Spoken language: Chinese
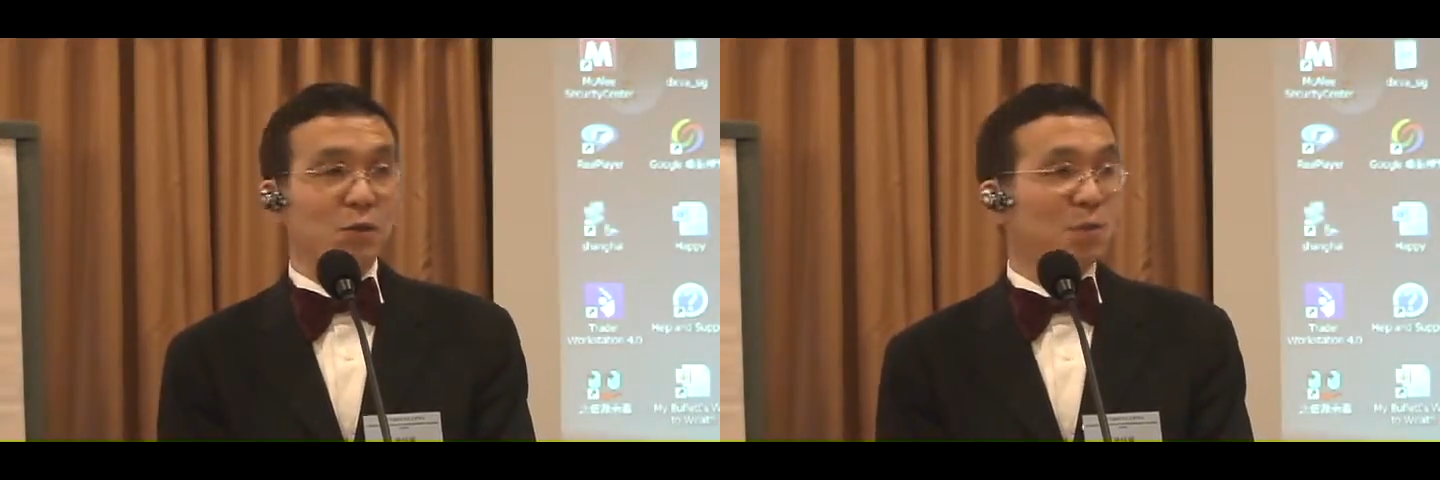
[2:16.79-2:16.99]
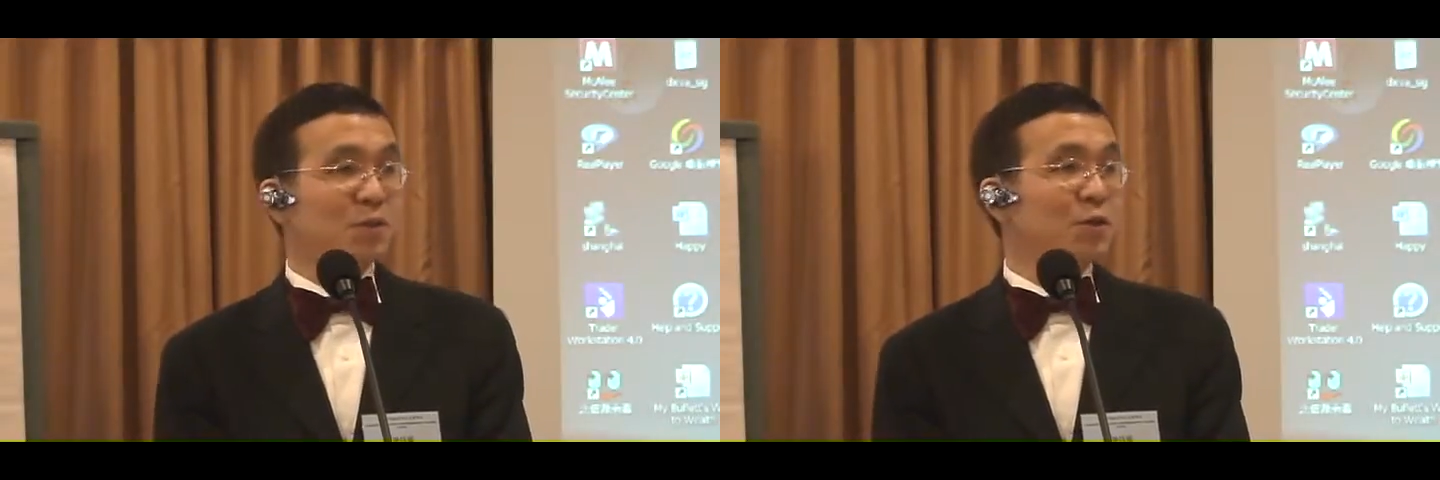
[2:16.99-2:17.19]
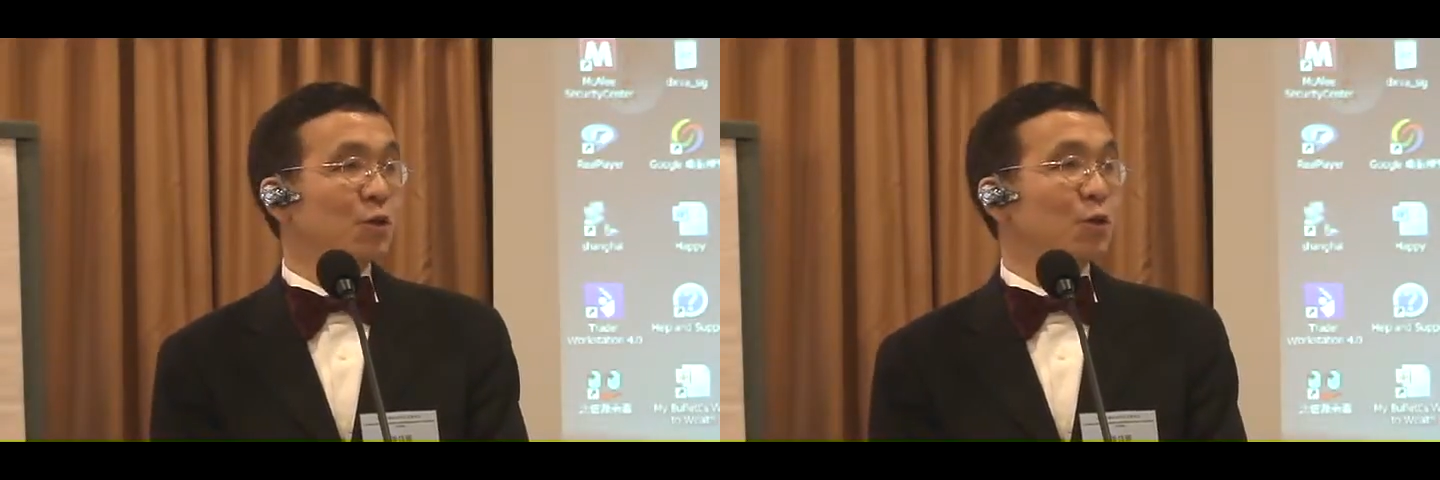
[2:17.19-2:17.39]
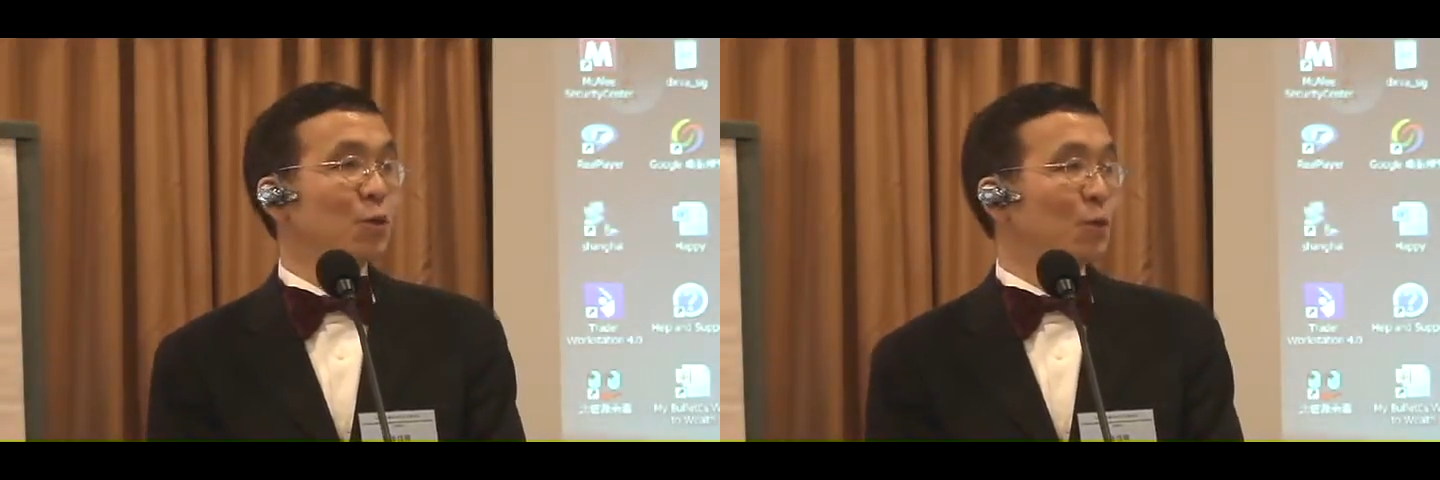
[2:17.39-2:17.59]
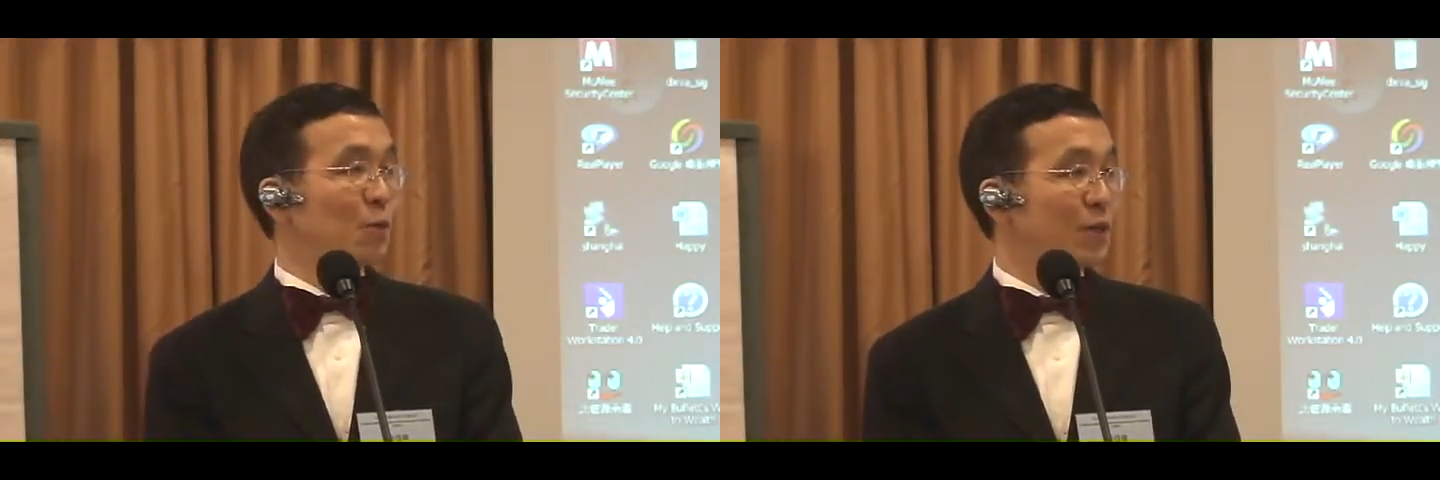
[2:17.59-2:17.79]
我们
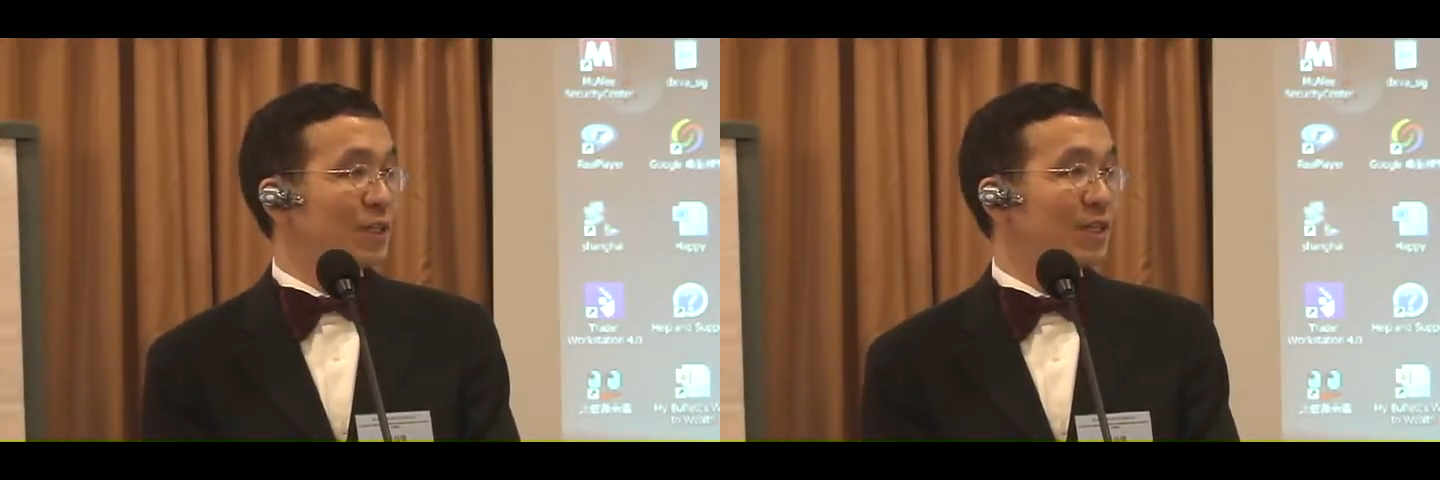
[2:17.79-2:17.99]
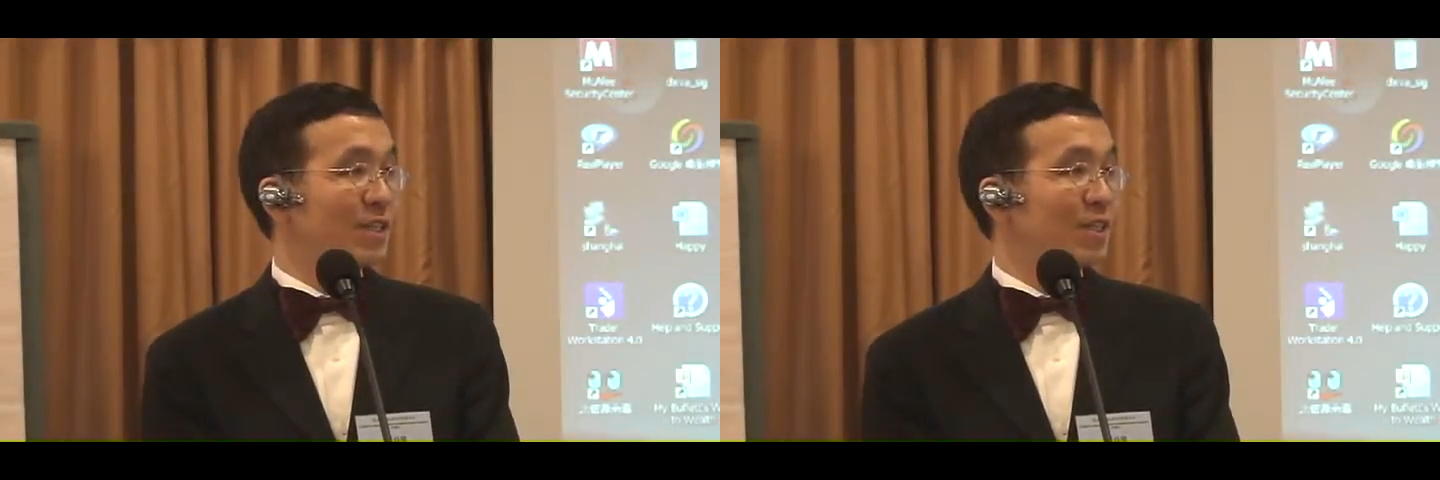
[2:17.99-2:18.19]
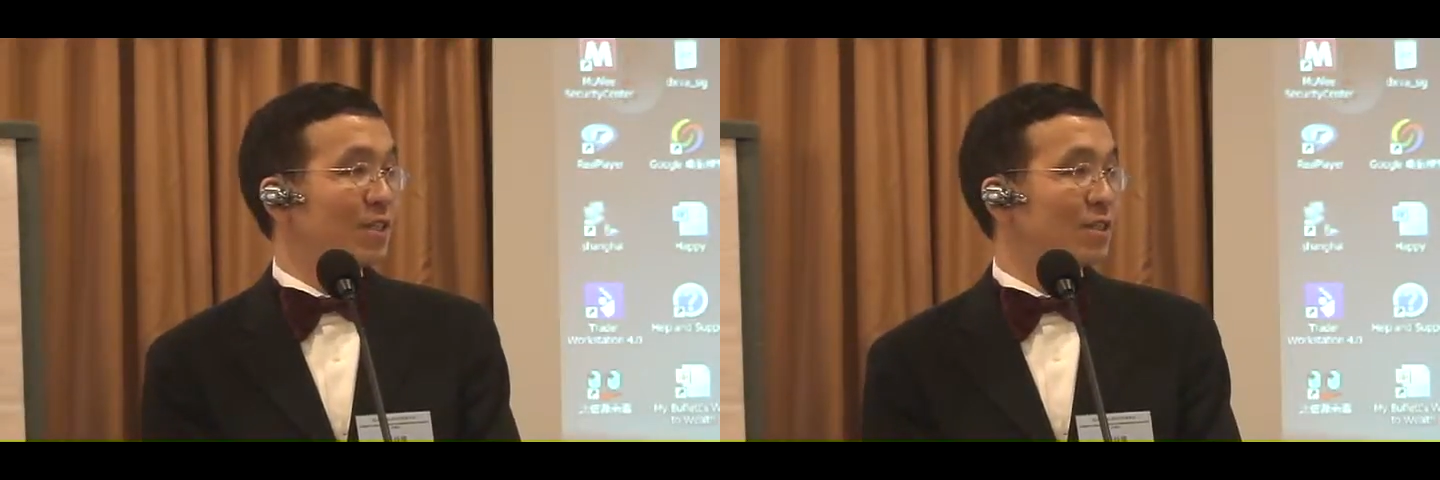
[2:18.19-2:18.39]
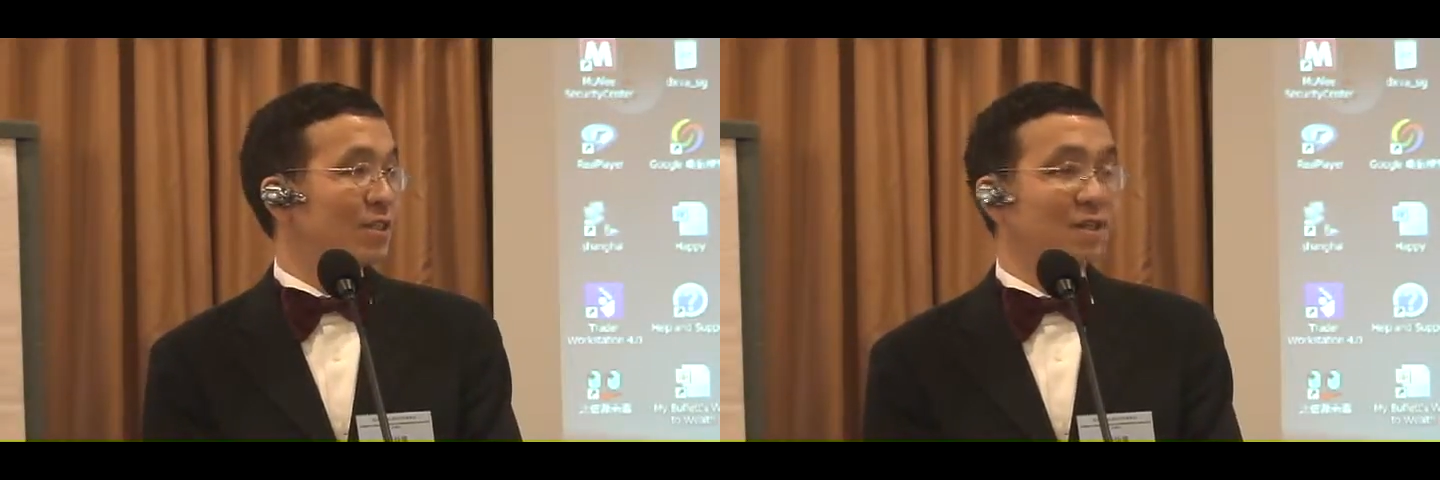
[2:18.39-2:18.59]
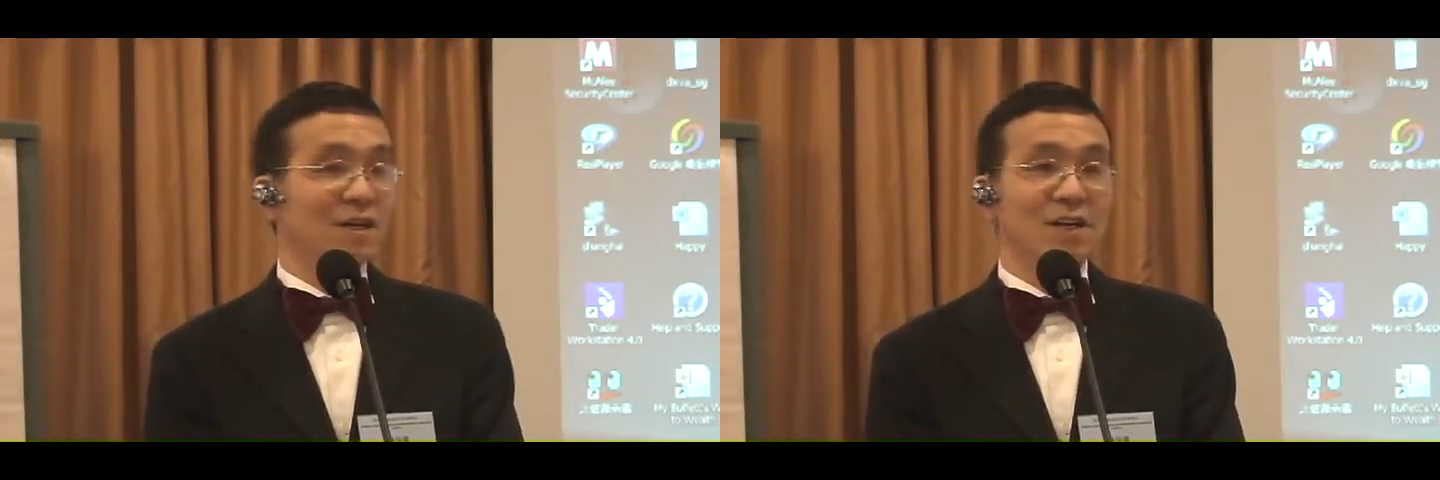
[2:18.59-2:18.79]
就不一一
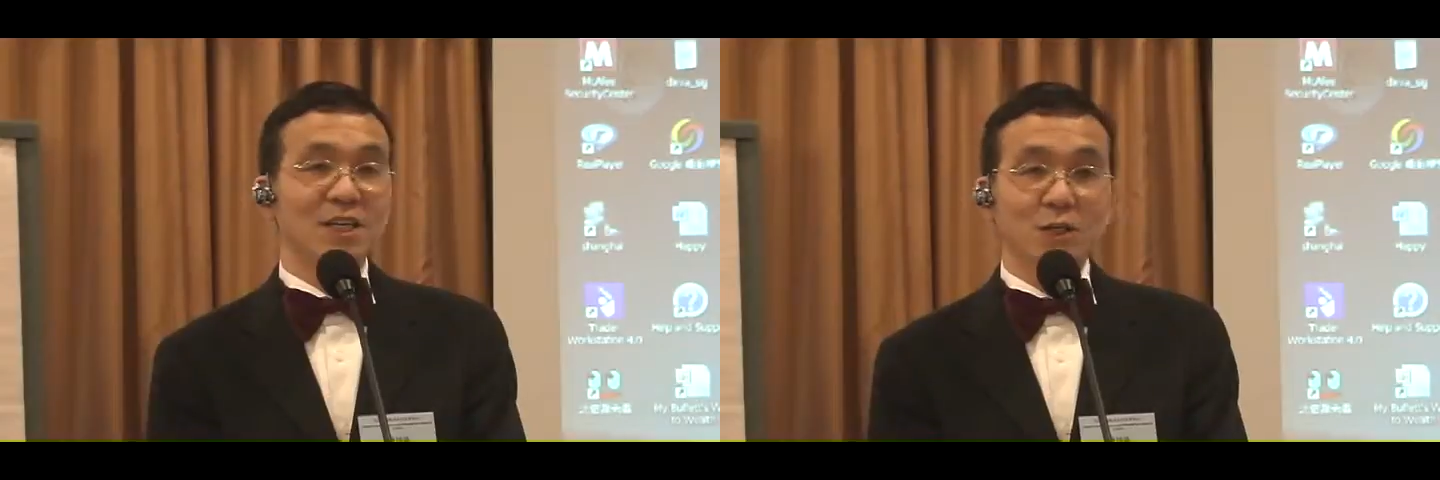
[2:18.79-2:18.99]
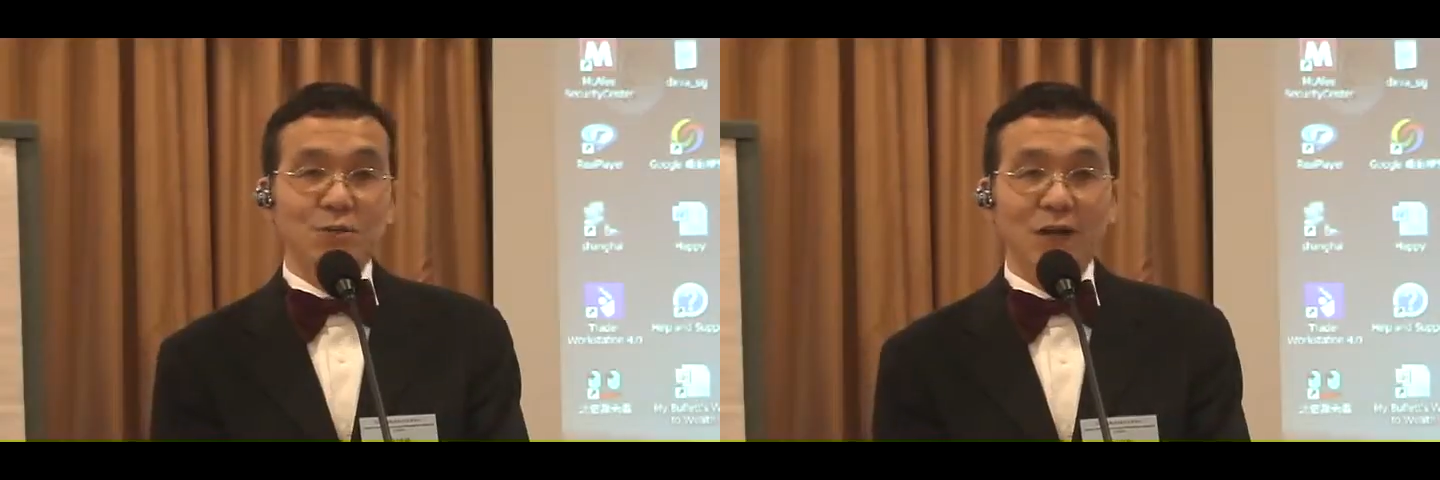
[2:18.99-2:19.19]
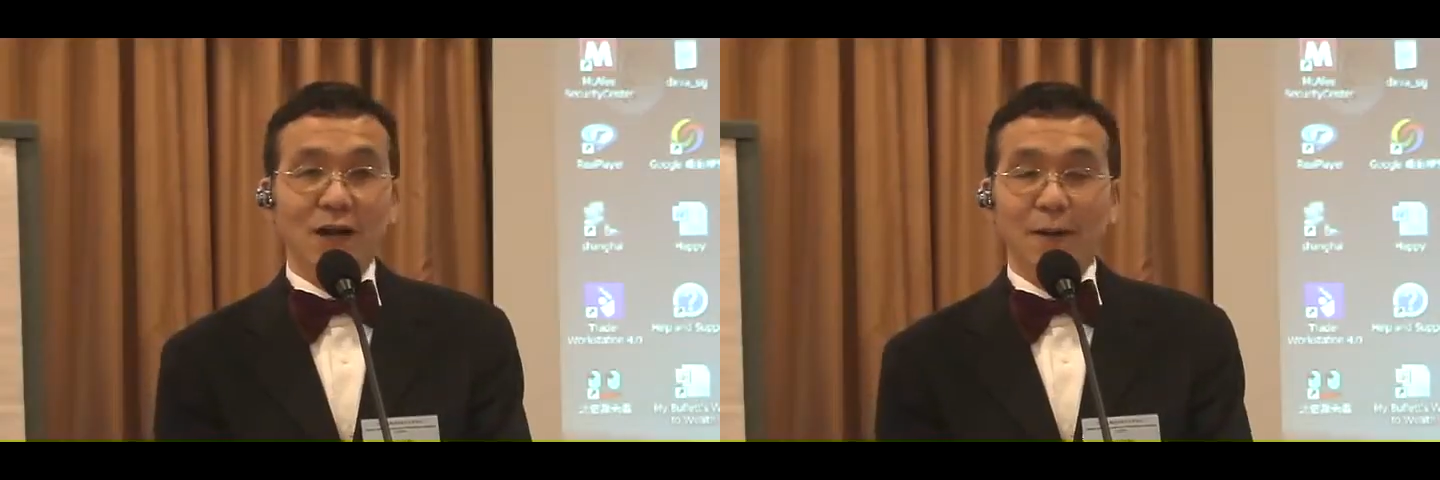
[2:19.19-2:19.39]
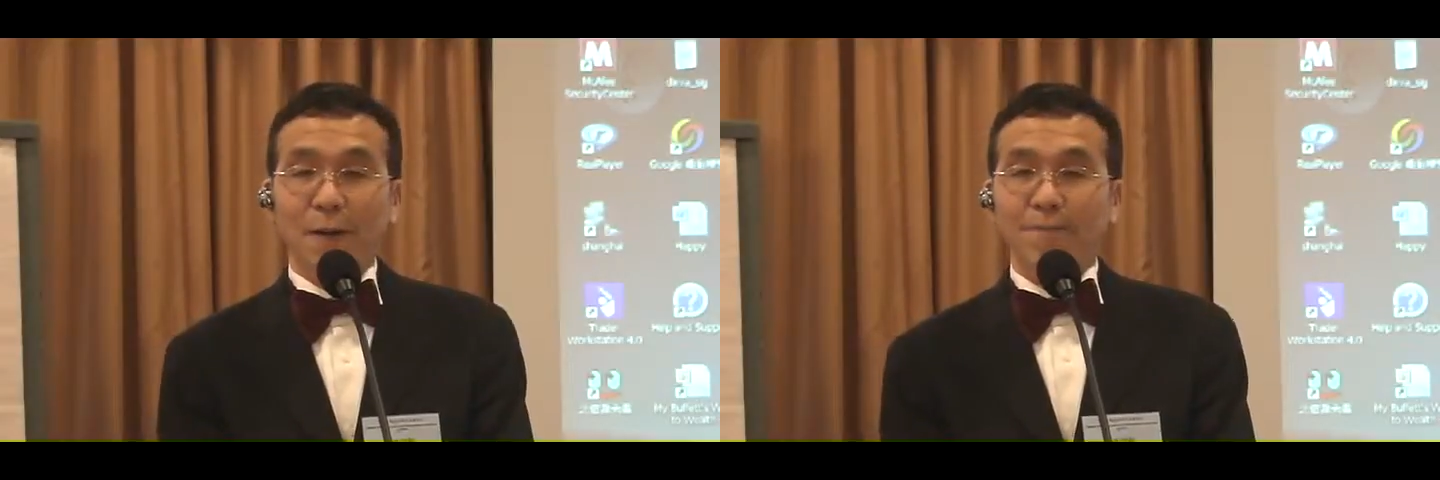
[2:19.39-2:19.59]
这个列举了。